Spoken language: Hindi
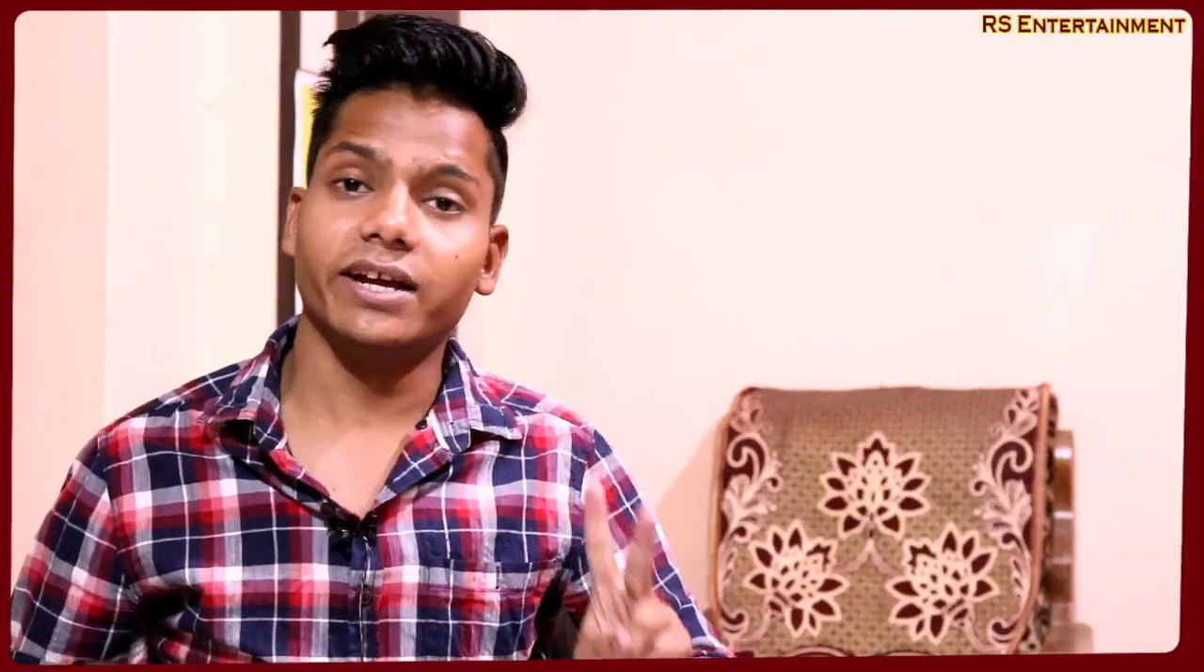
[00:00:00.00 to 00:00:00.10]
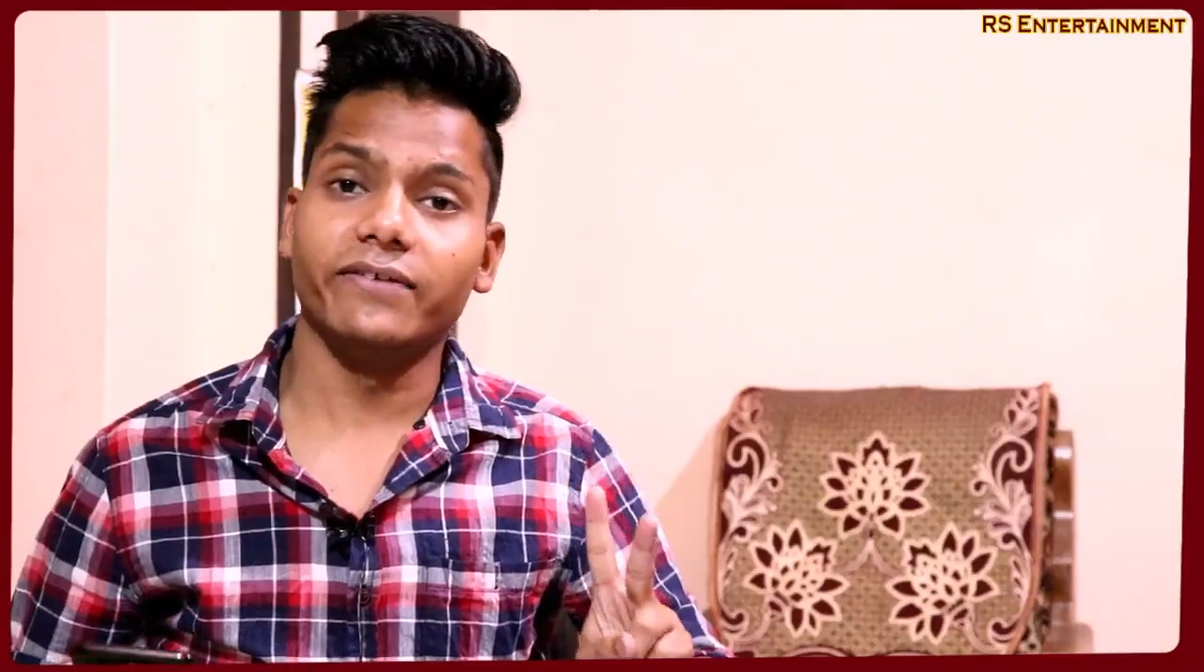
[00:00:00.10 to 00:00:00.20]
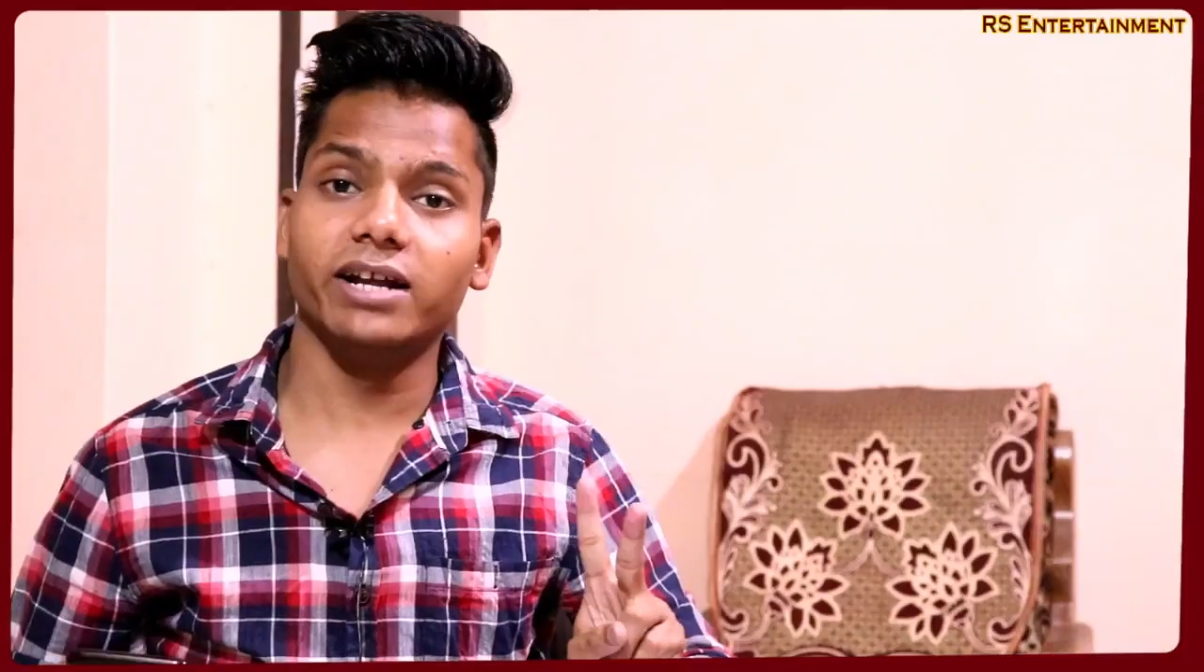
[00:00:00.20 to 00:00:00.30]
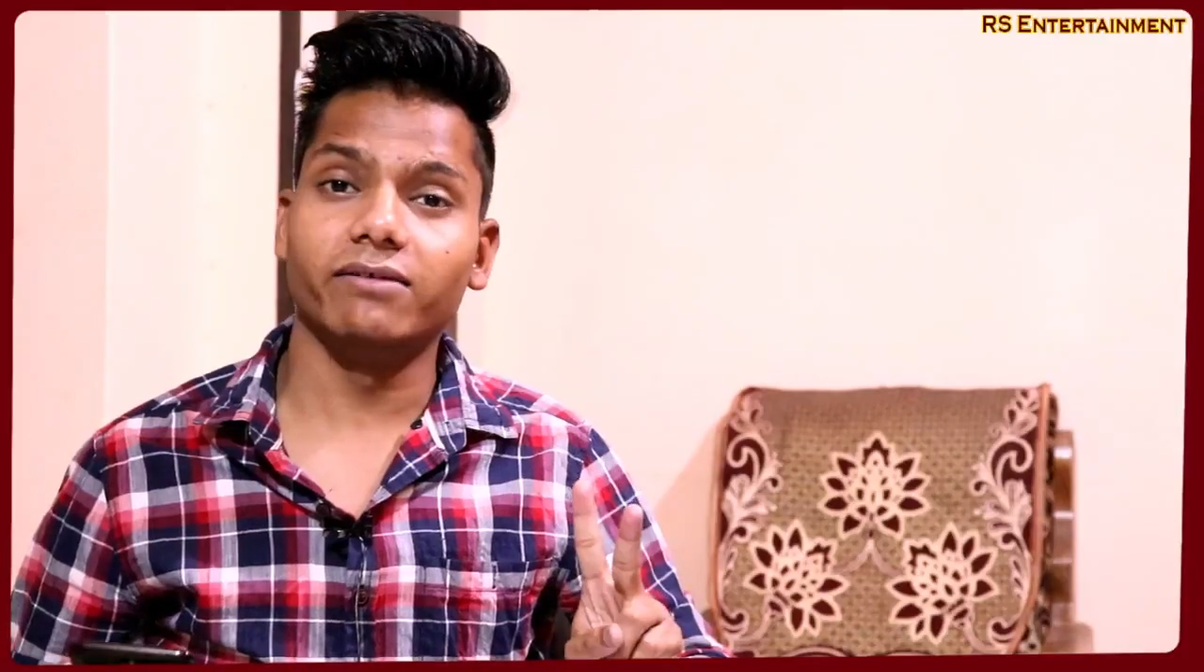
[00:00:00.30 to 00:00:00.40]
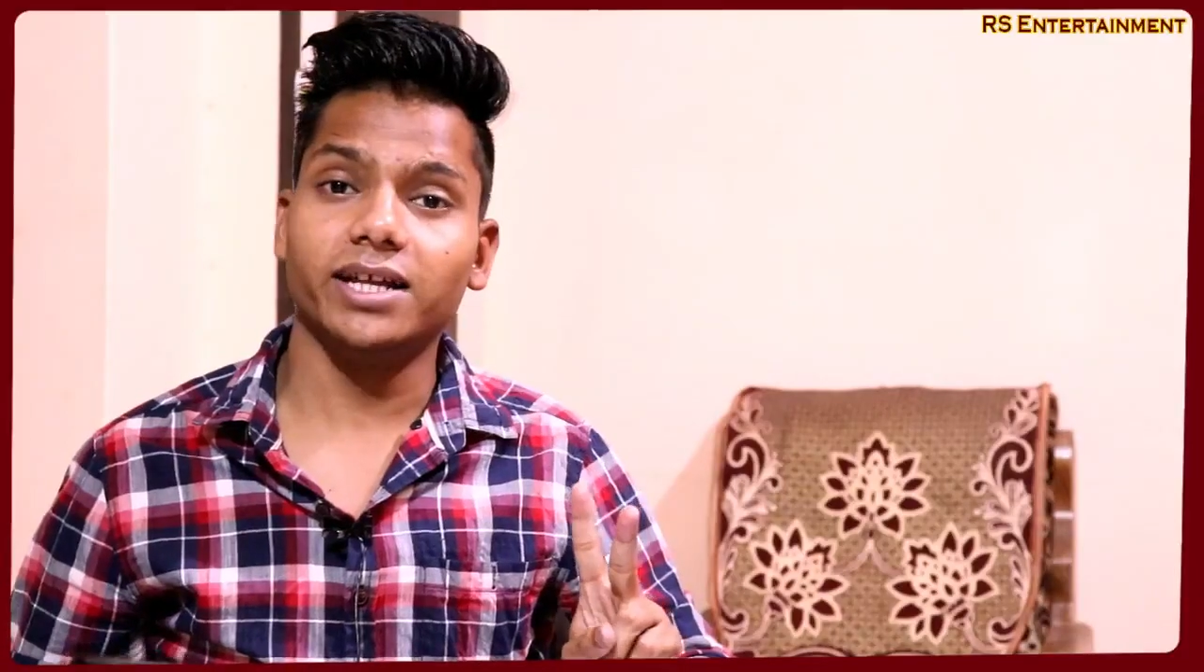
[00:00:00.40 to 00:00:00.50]
ए
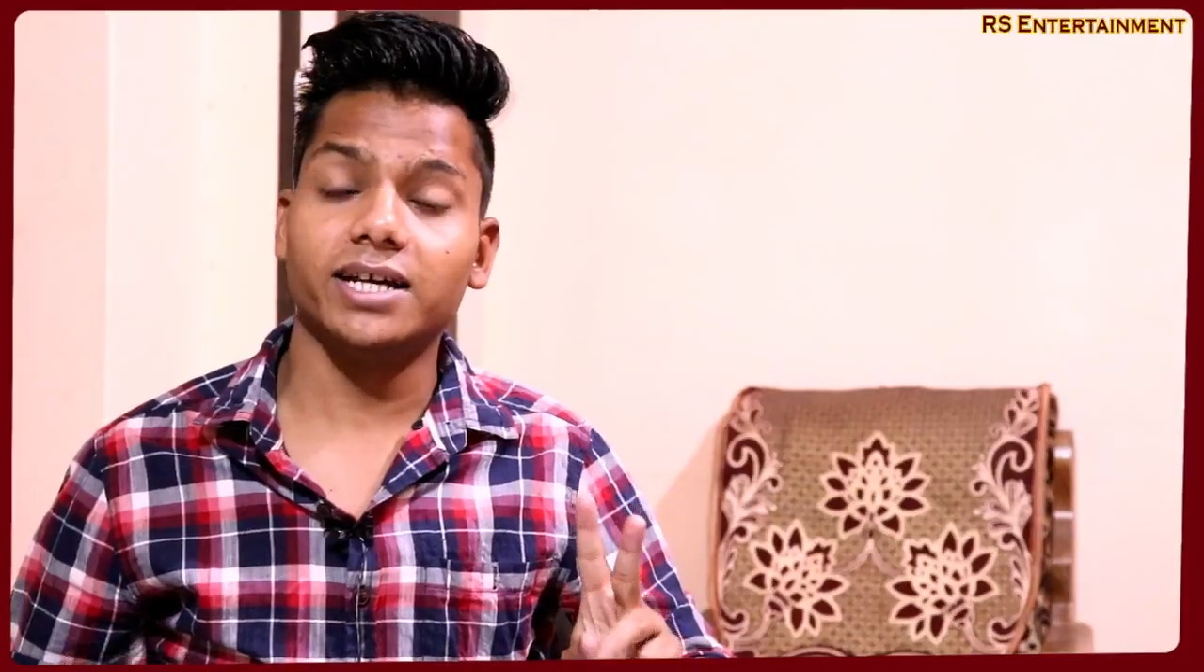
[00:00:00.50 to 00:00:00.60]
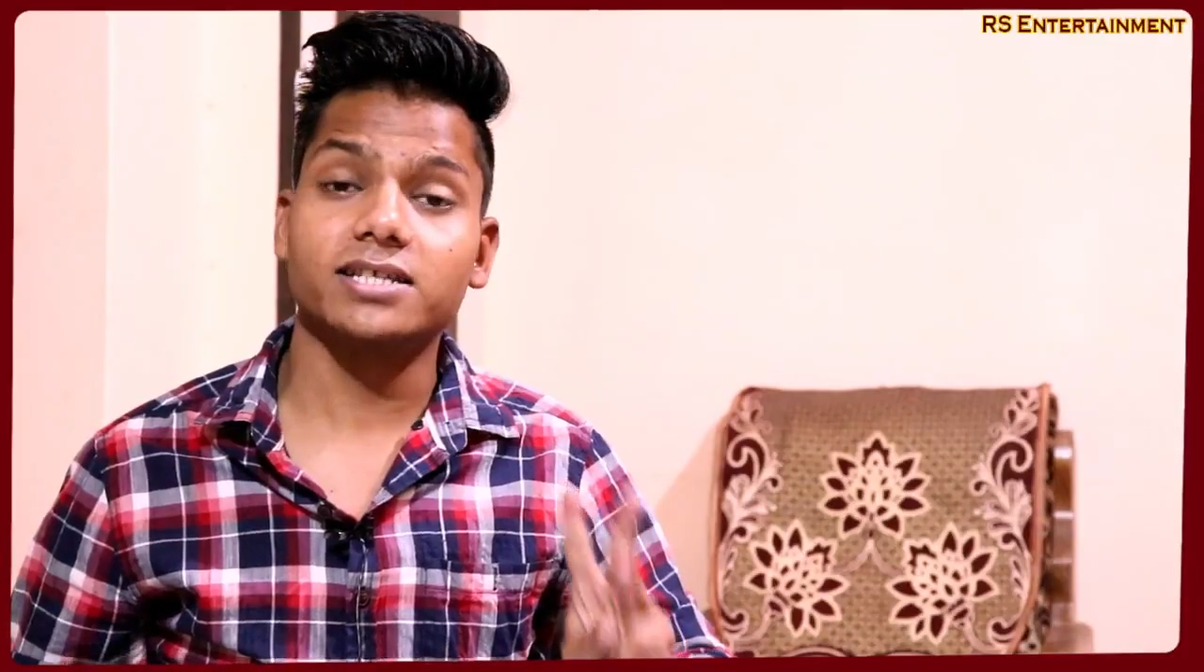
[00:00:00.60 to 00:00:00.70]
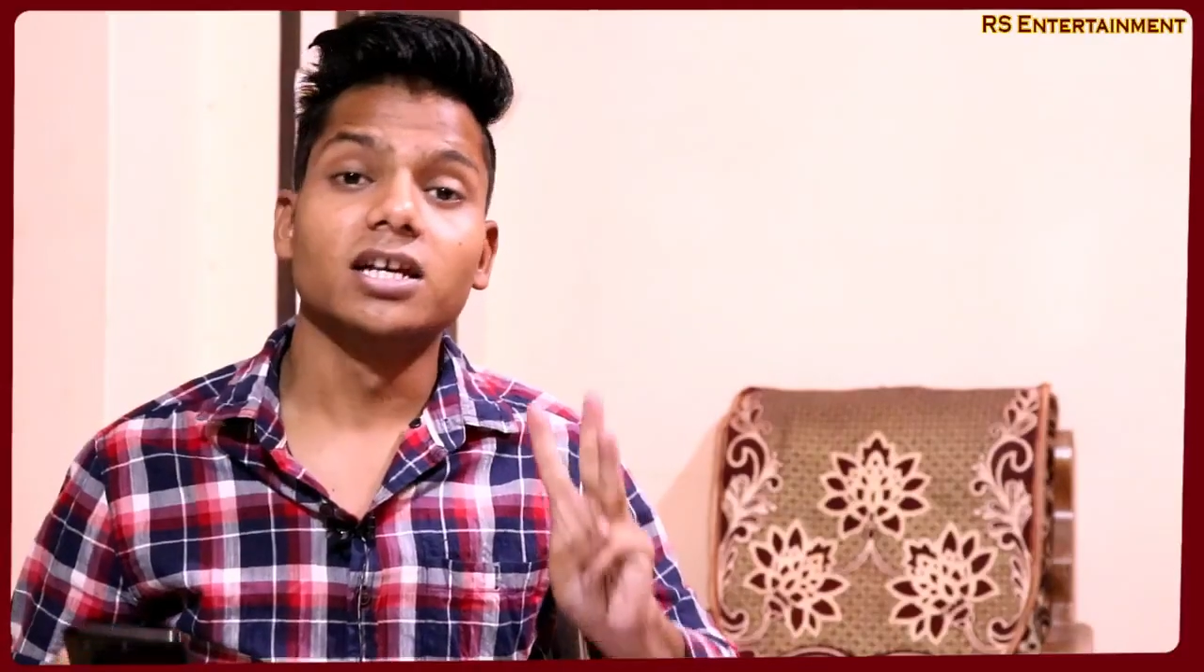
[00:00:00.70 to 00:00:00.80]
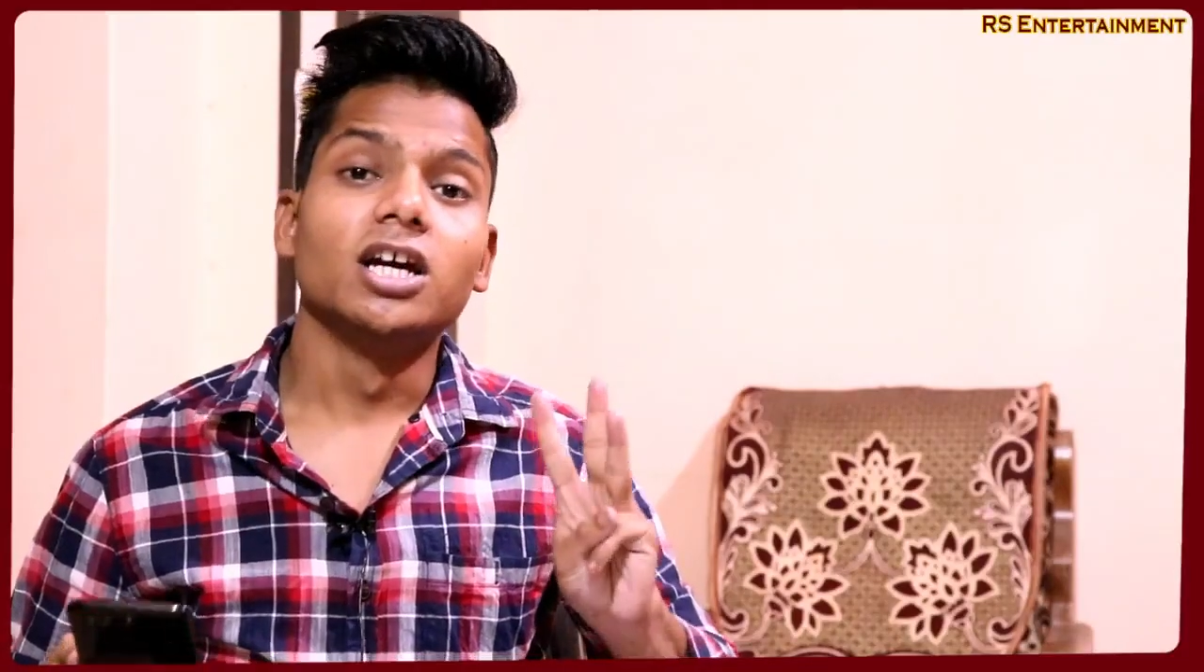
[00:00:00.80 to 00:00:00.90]
वी डिविलियर्स